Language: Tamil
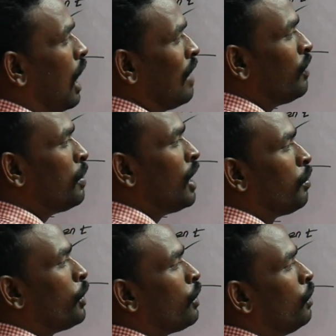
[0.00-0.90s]
அல்ஃபபெட்டாக
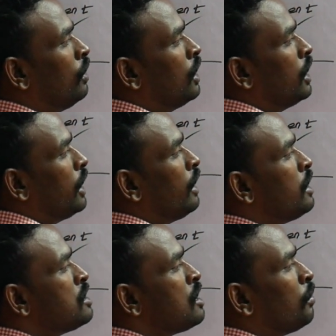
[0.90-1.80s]
போயிடும்
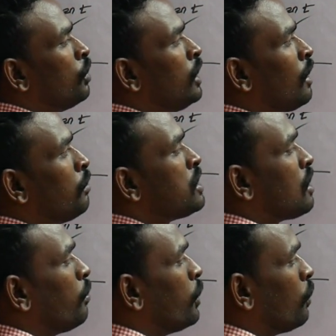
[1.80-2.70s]
இன்டீஜர்னும் போது
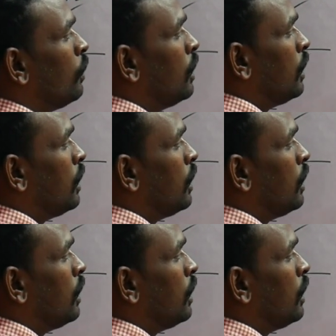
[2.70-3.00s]
நம்பர்ஸாக போயிடும்